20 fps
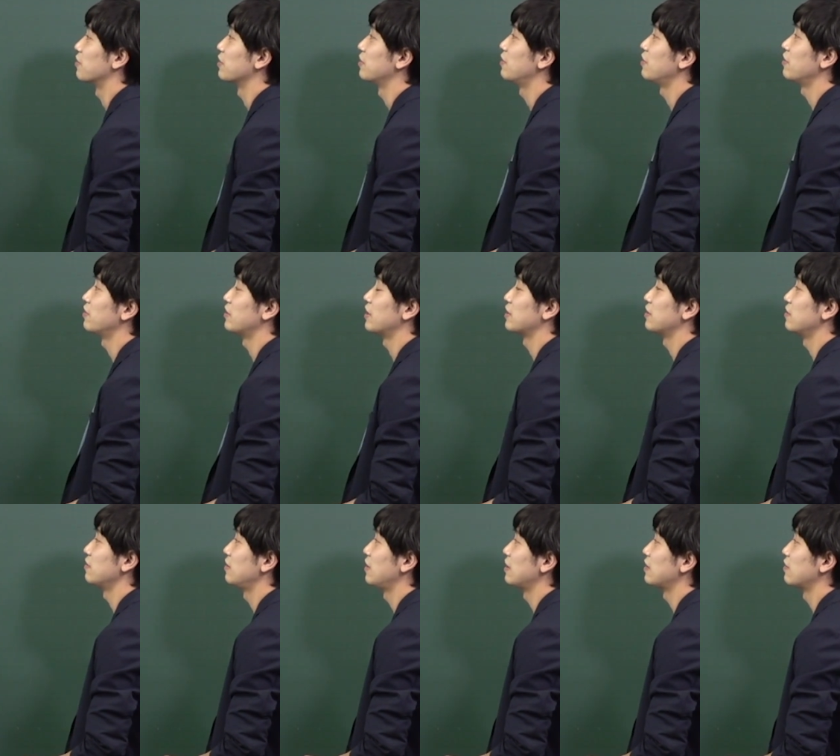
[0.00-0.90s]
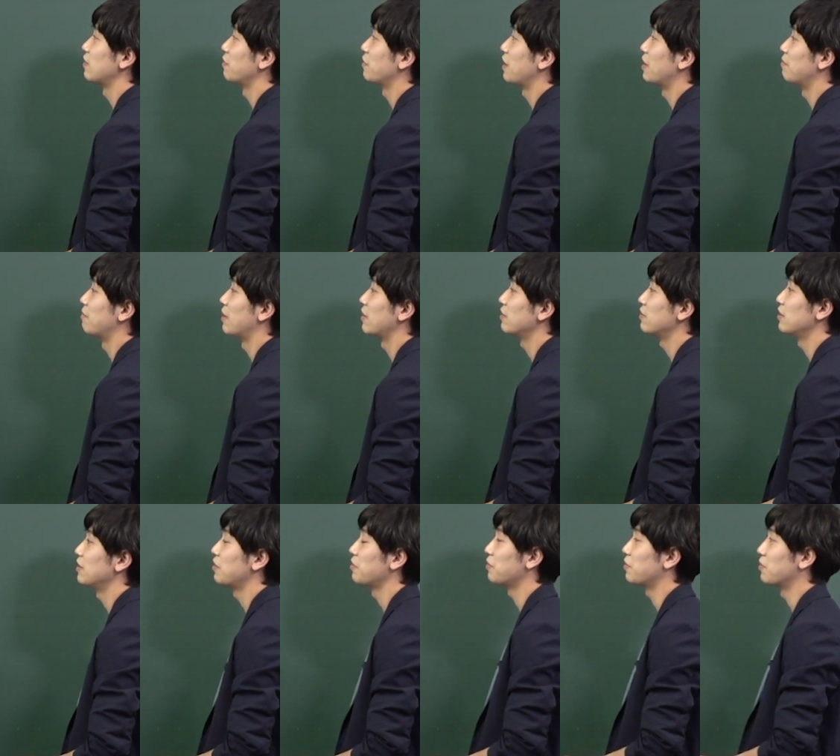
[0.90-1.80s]
いろいろな数列の和、丸
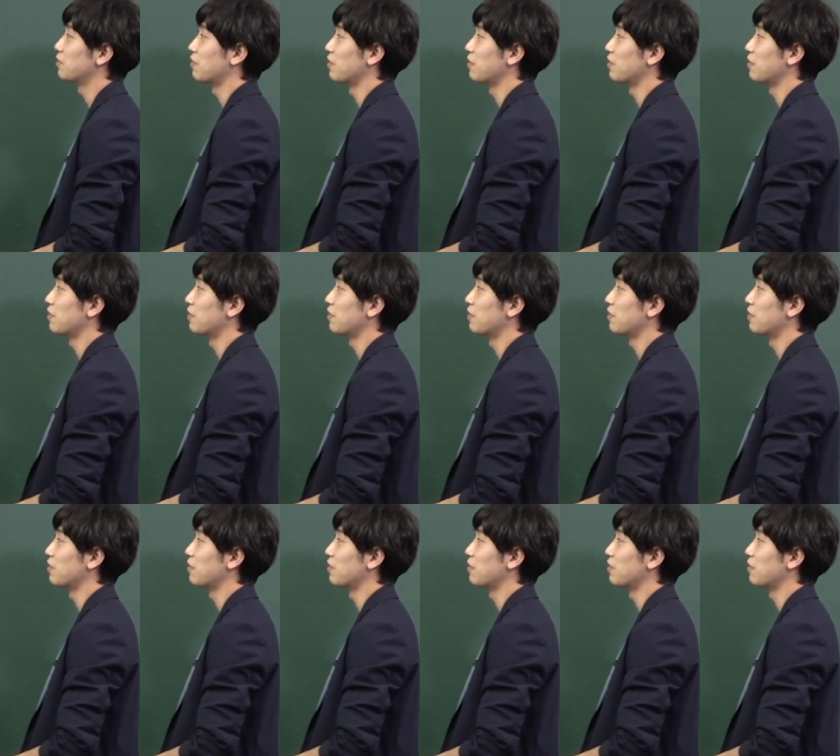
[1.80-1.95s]
2ということ